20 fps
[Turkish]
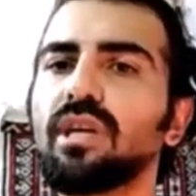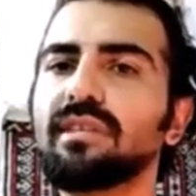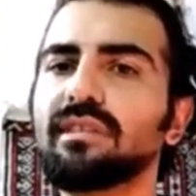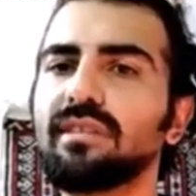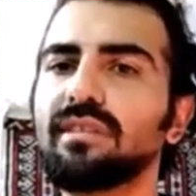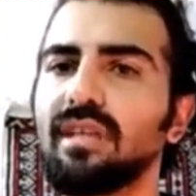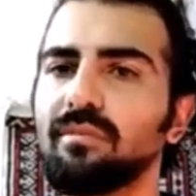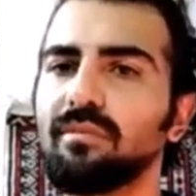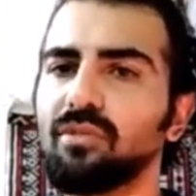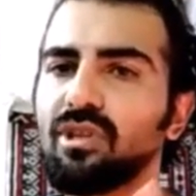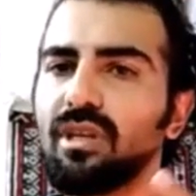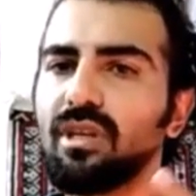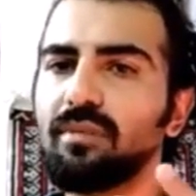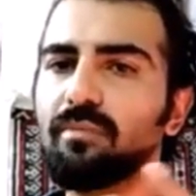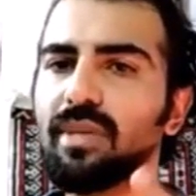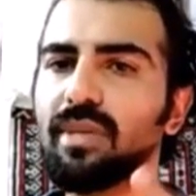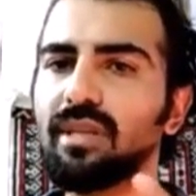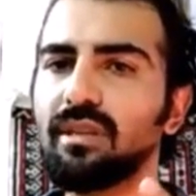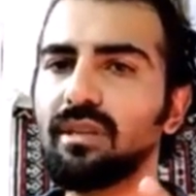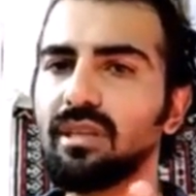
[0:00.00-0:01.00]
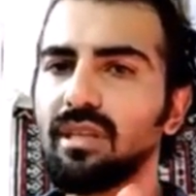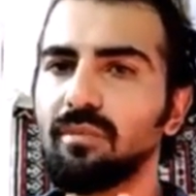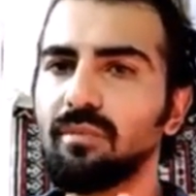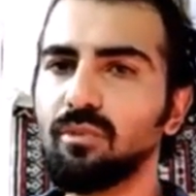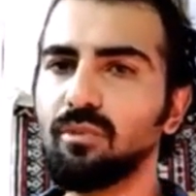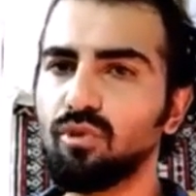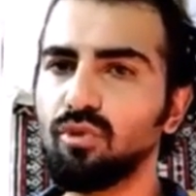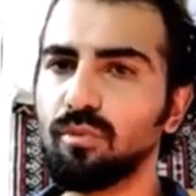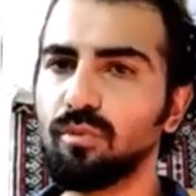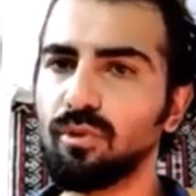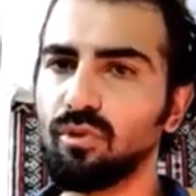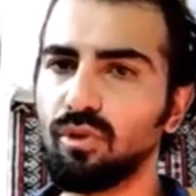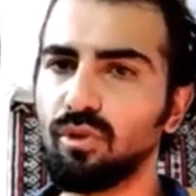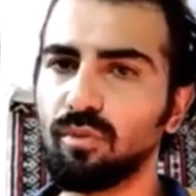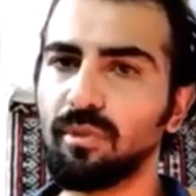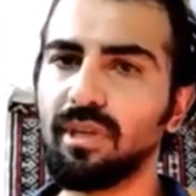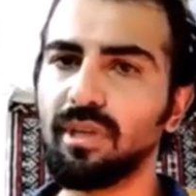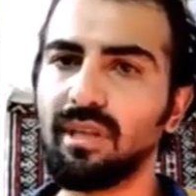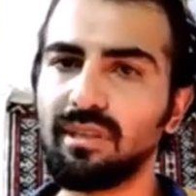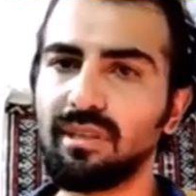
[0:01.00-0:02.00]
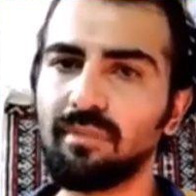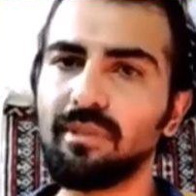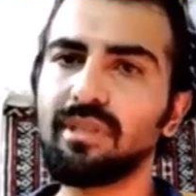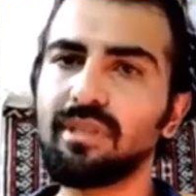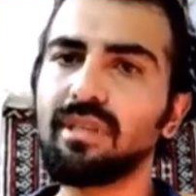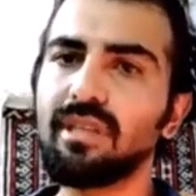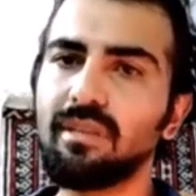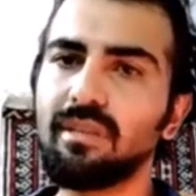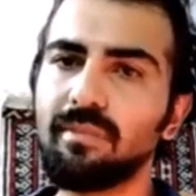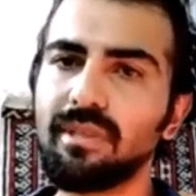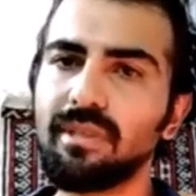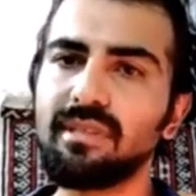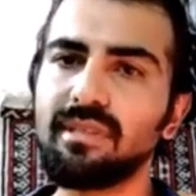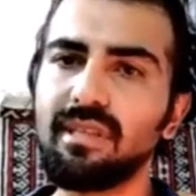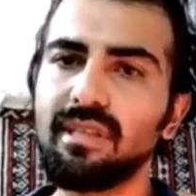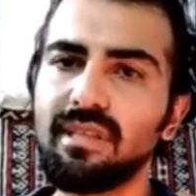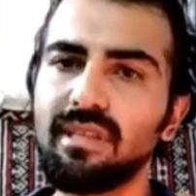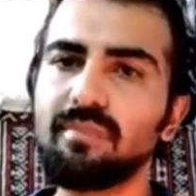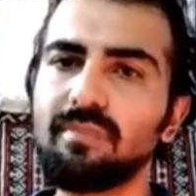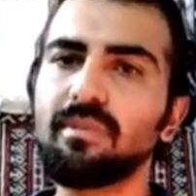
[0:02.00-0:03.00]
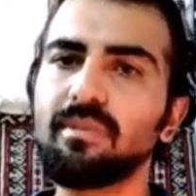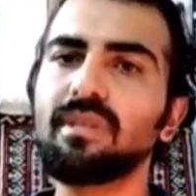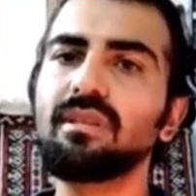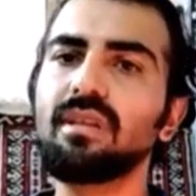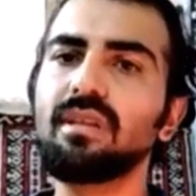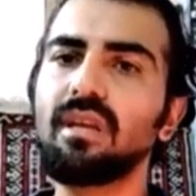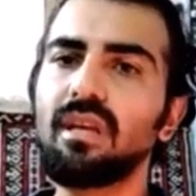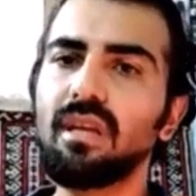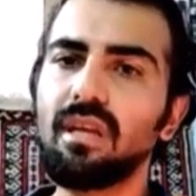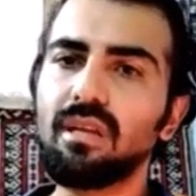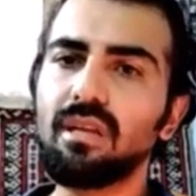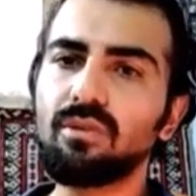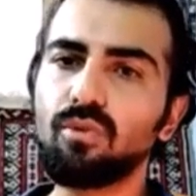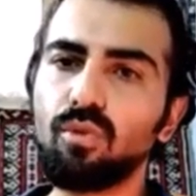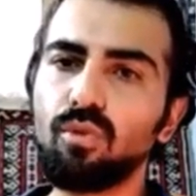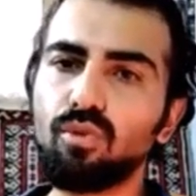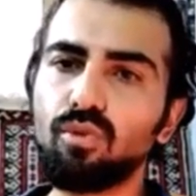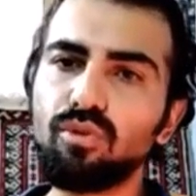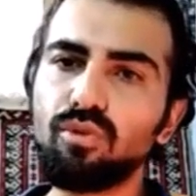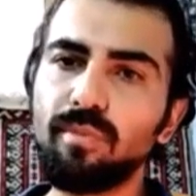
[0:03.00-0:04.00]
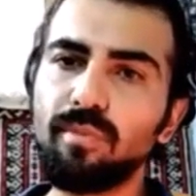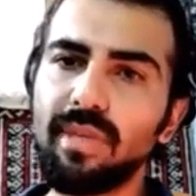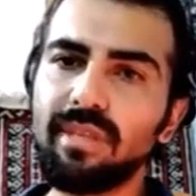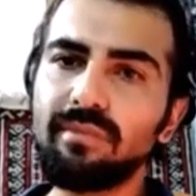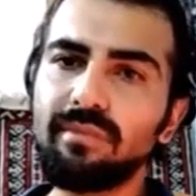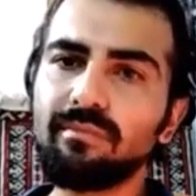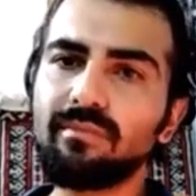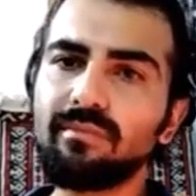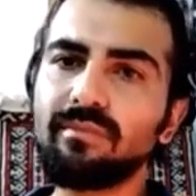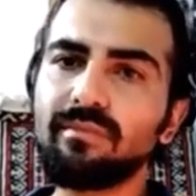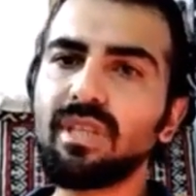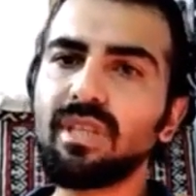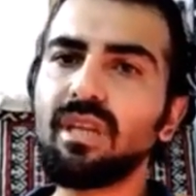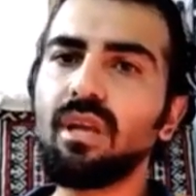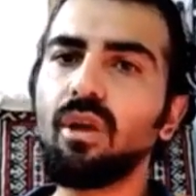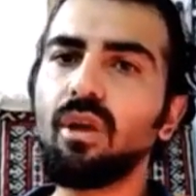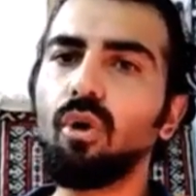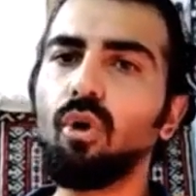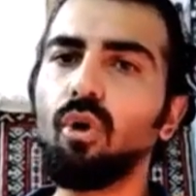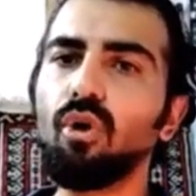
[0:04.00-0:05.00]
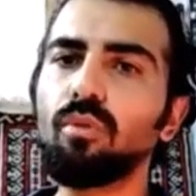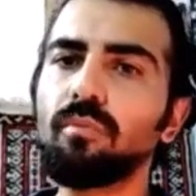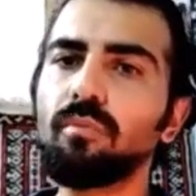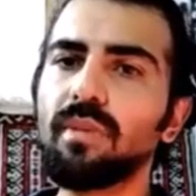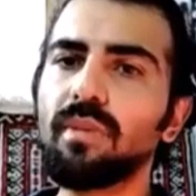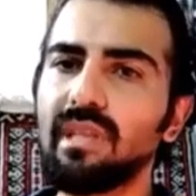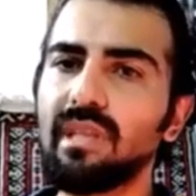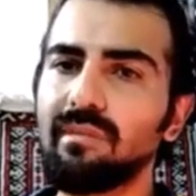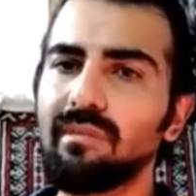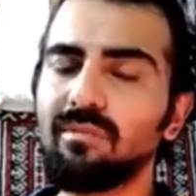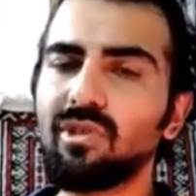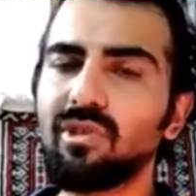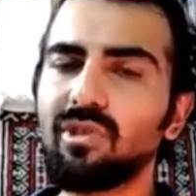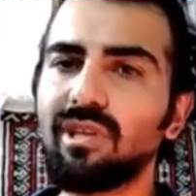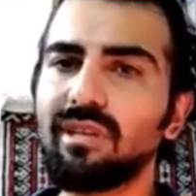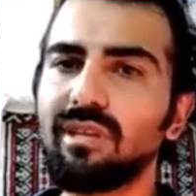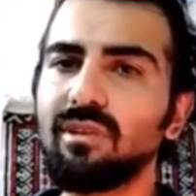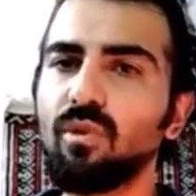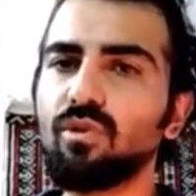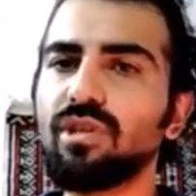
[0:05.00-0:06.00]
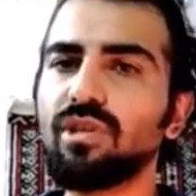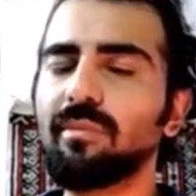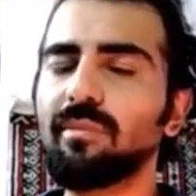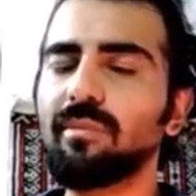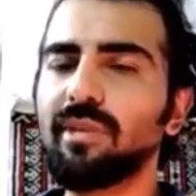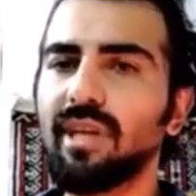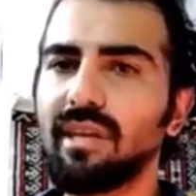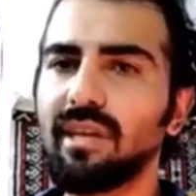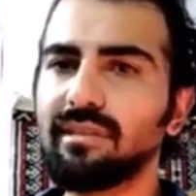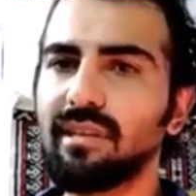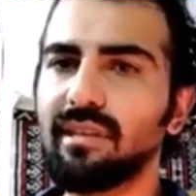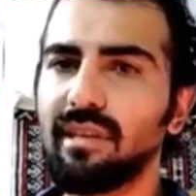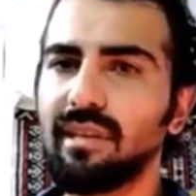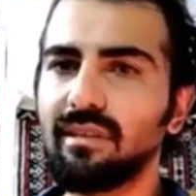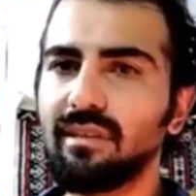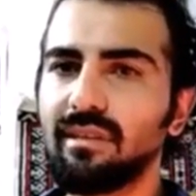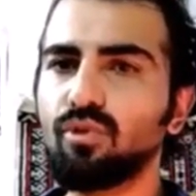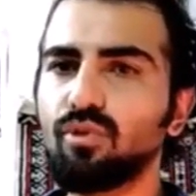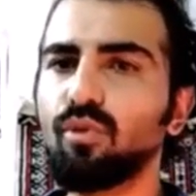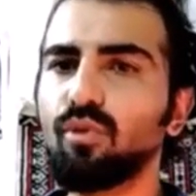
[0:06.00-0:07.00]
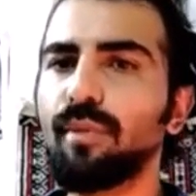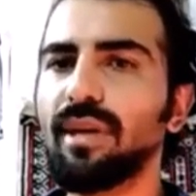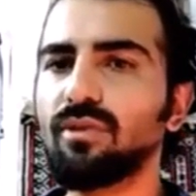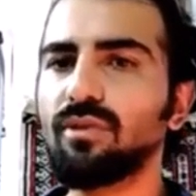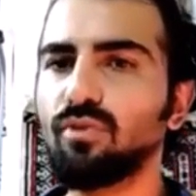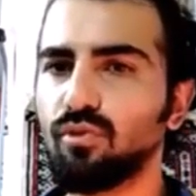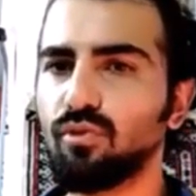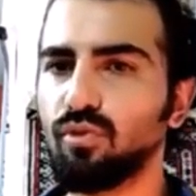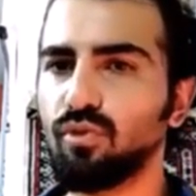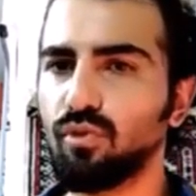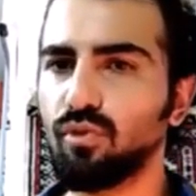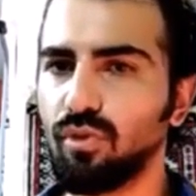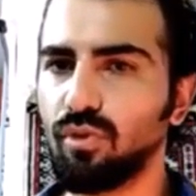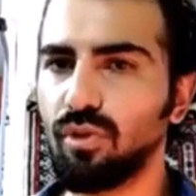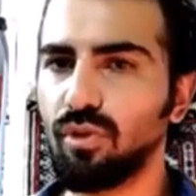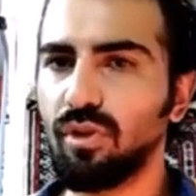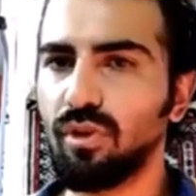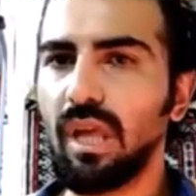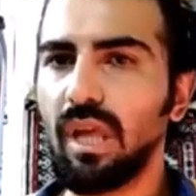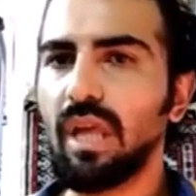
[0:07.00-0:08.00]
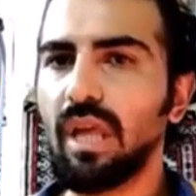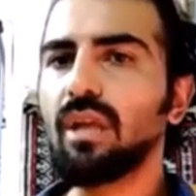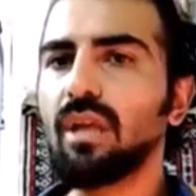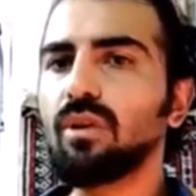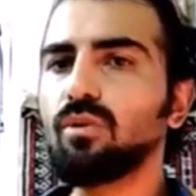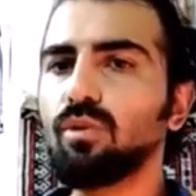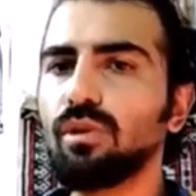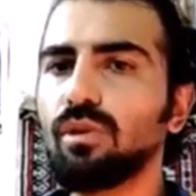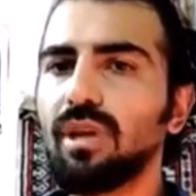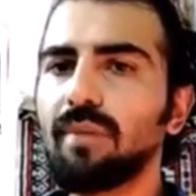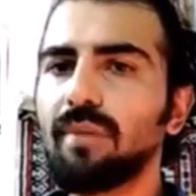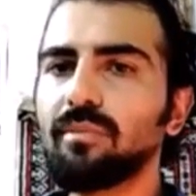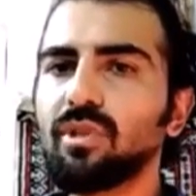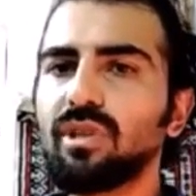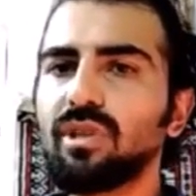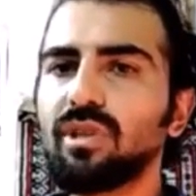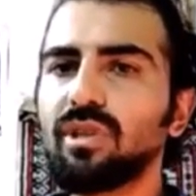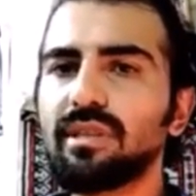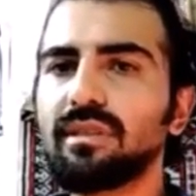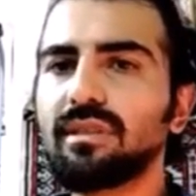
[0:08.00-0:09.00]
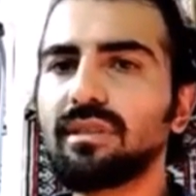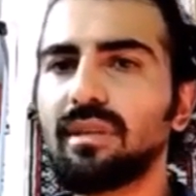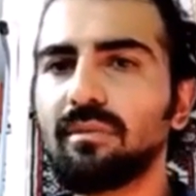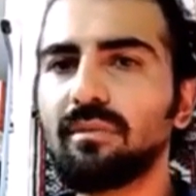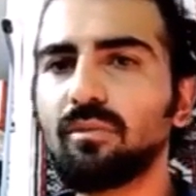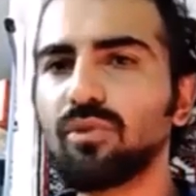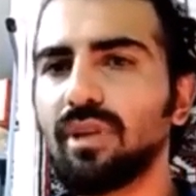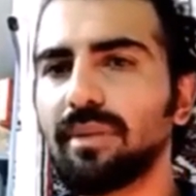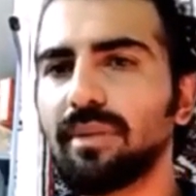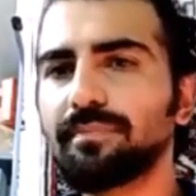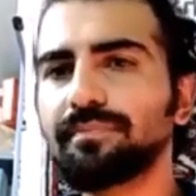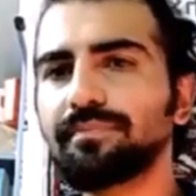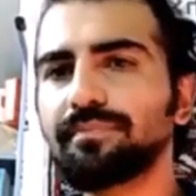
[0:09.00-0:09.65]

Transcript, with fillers: almışlar. 1000, 2000, 3000, 4000, 6000, 7000, 8000, 9000, 10000 dememişlerdi. Özel bir ad ile tümen sözcüğünü kullanmışlar. Tabi bu da